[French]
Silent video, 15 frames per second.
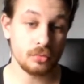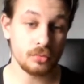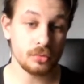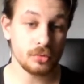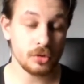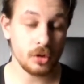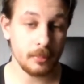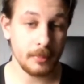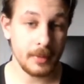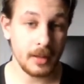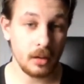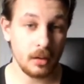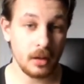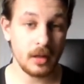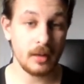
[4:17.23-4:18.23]
je vous en
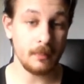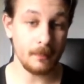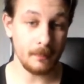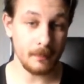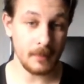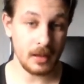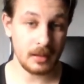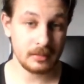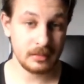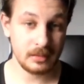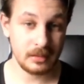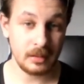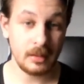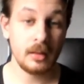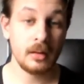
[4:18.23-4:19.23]
reparlerai
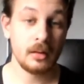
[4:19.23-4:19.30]
mardi